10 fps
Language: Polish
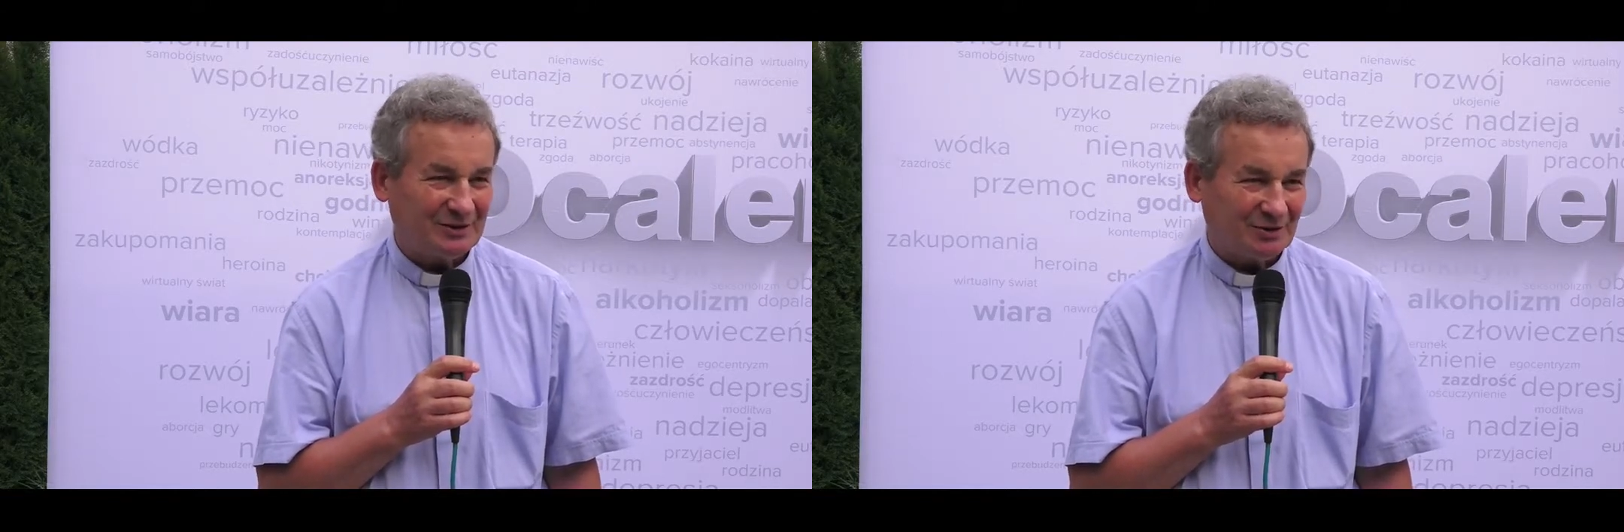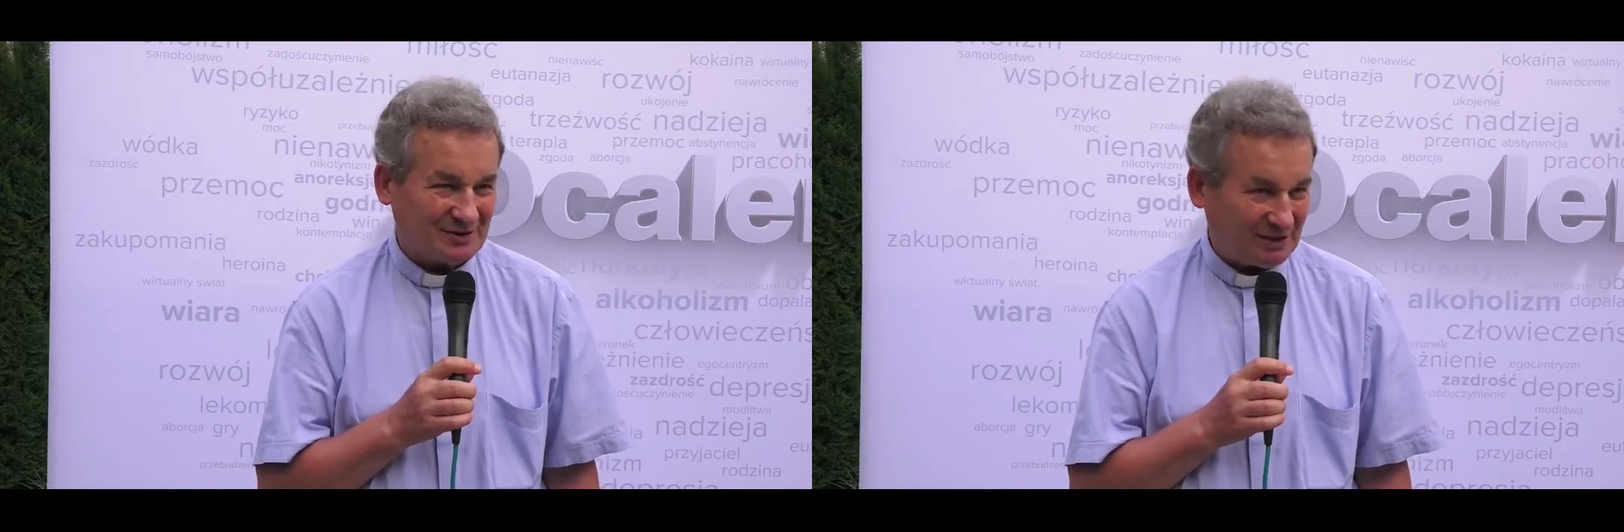
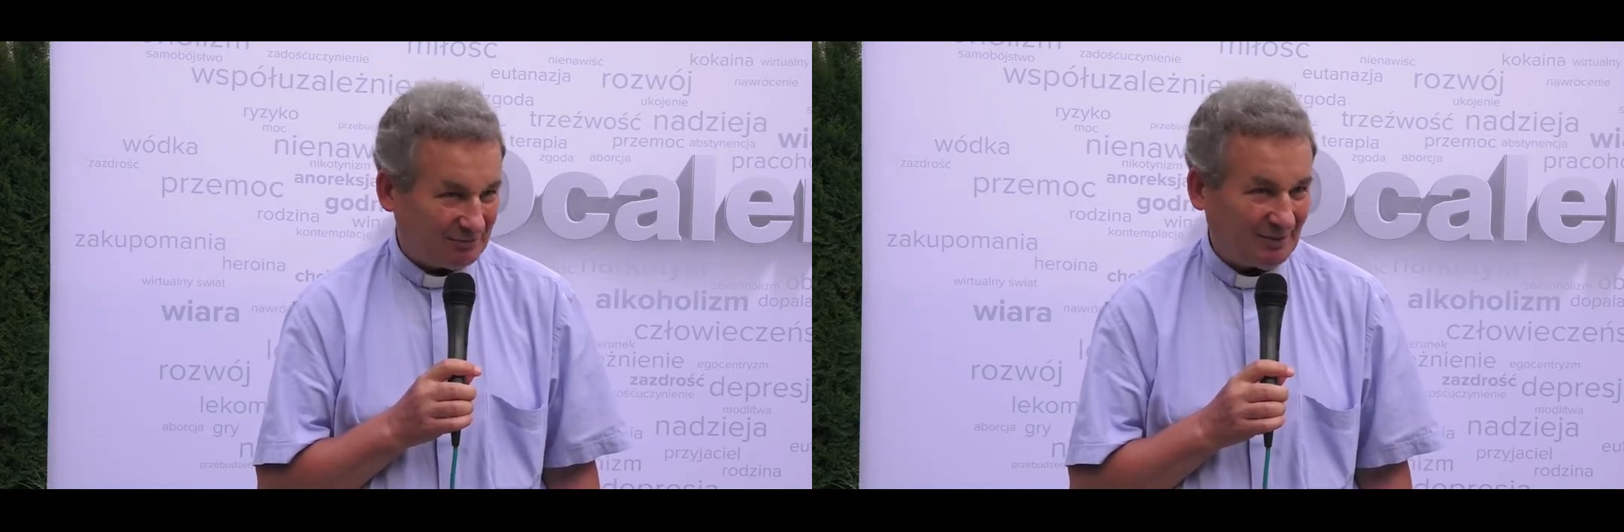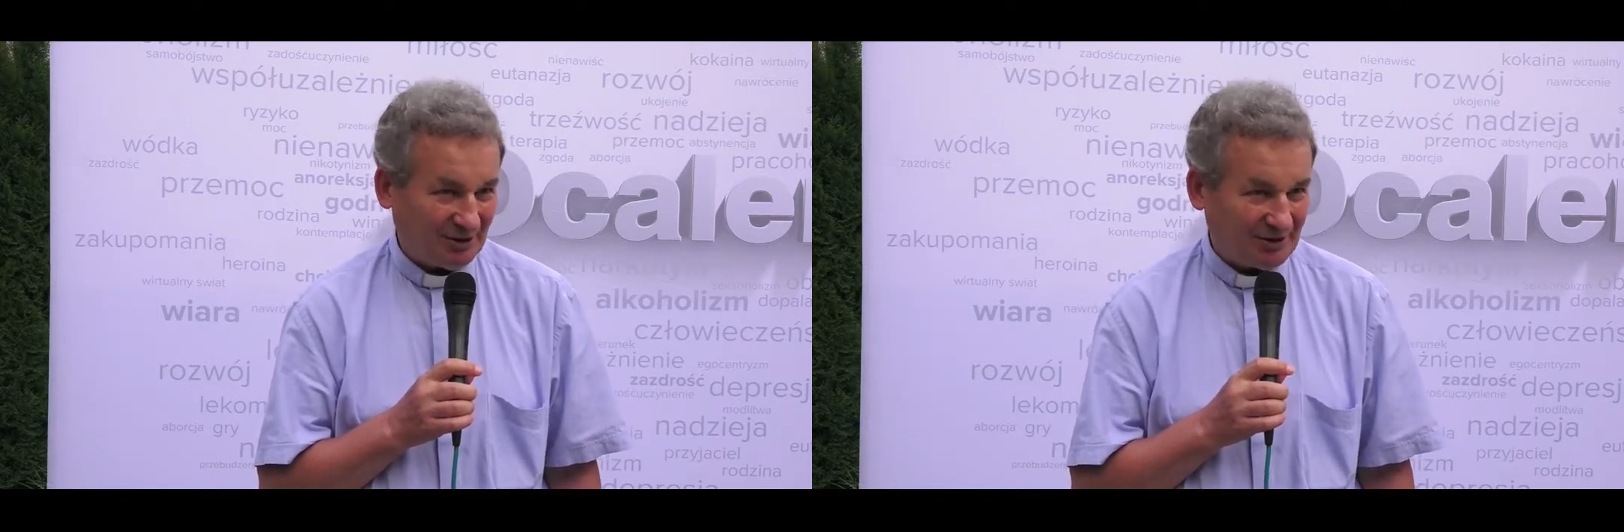to
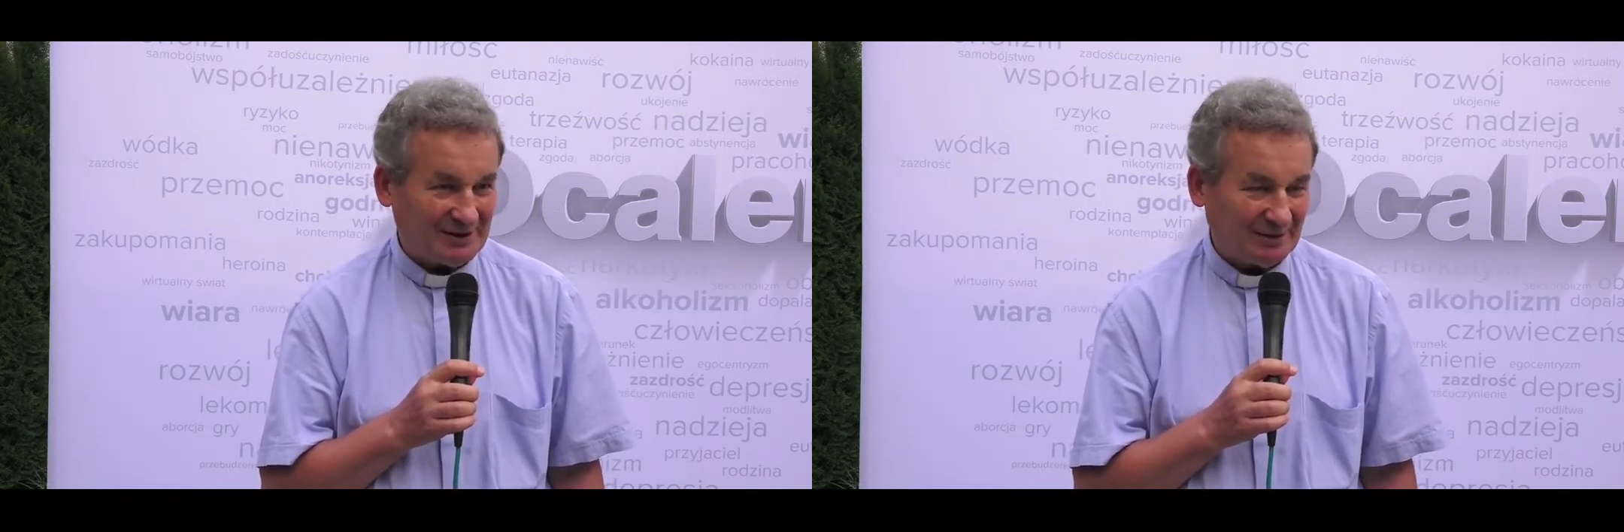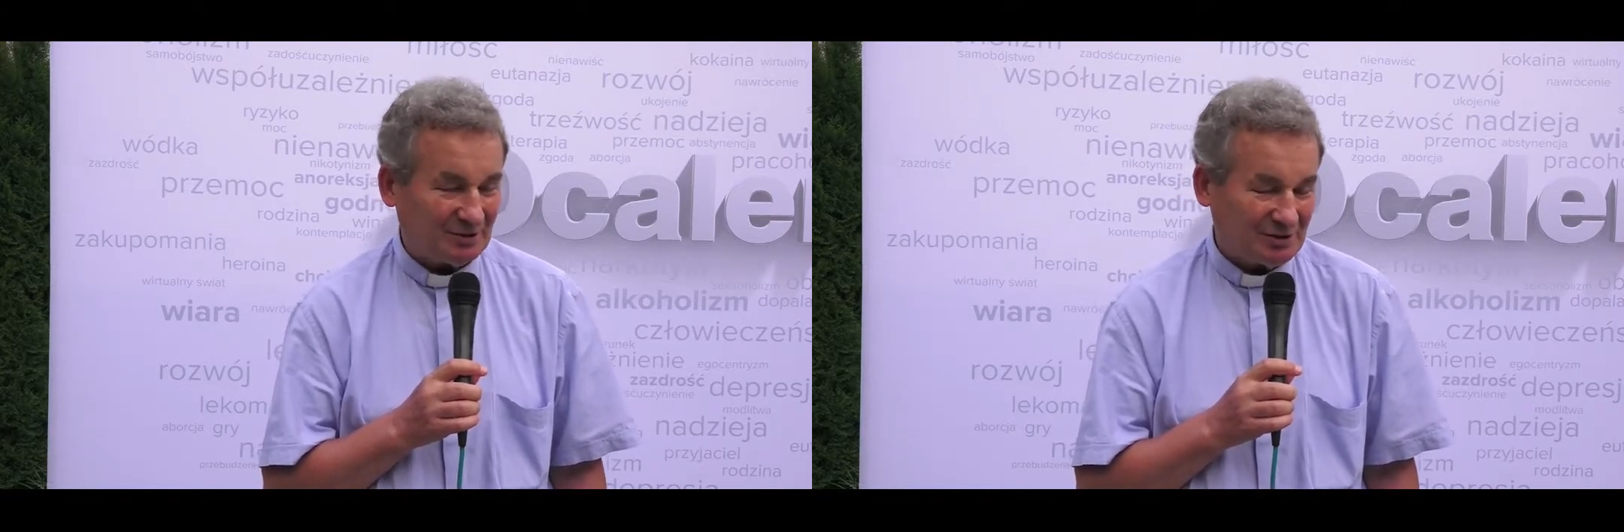zakłamanie
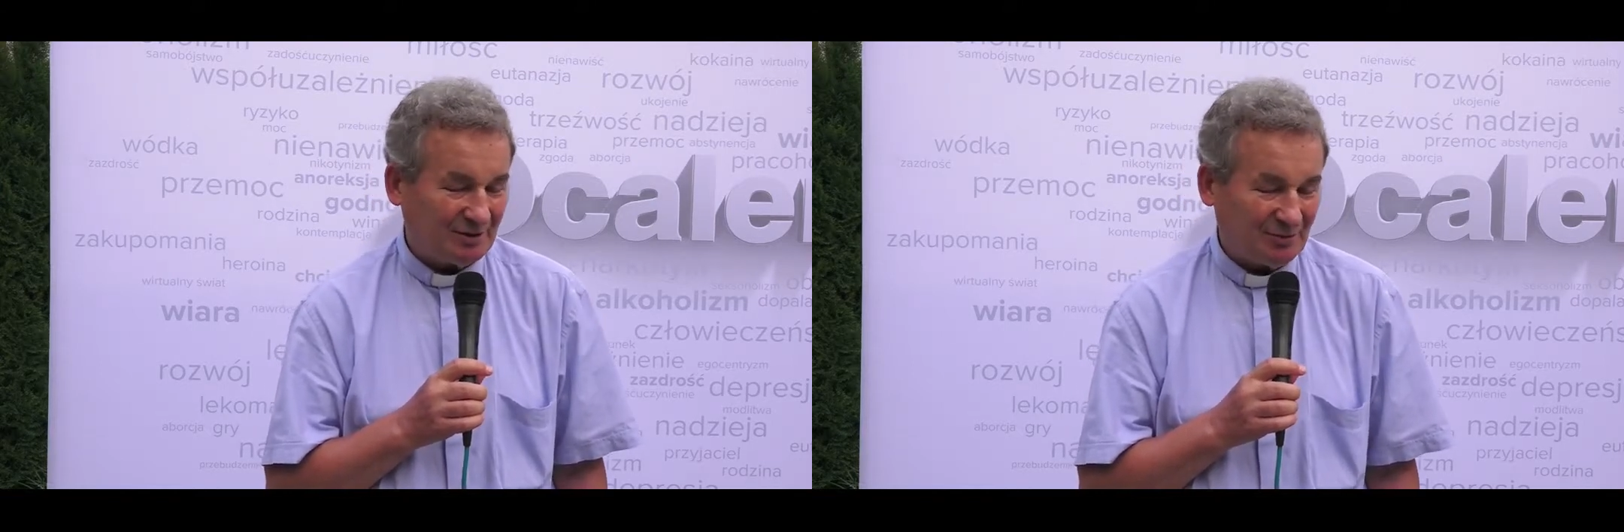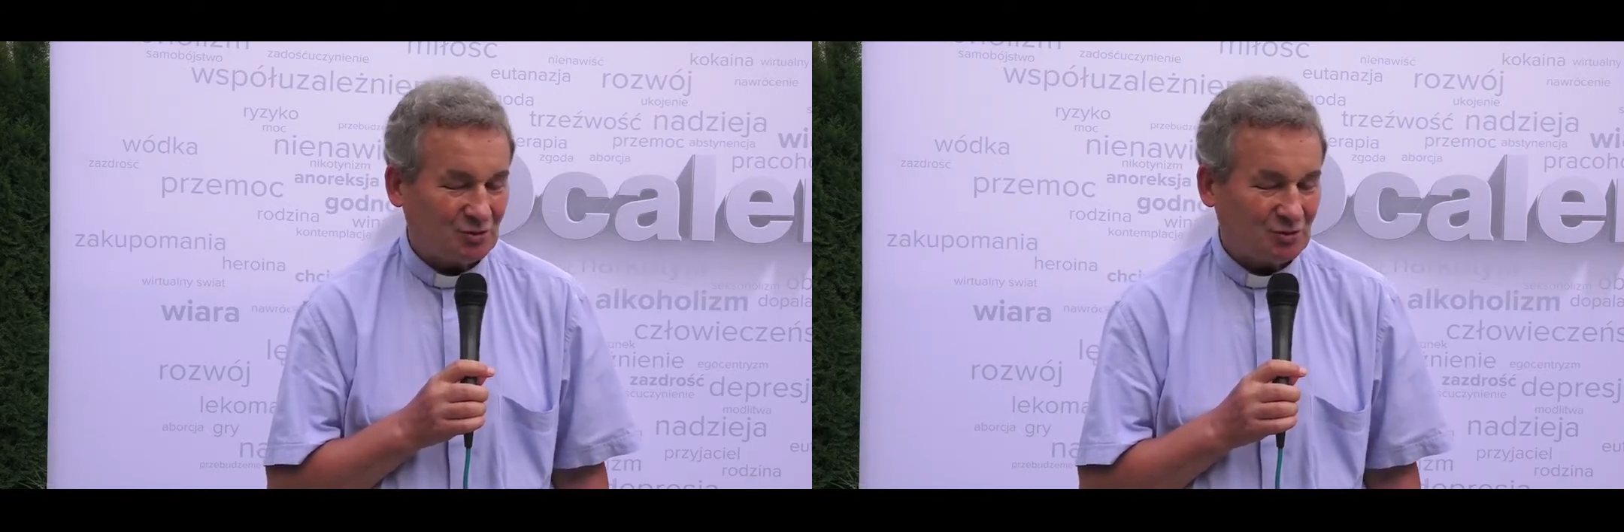samych siebie,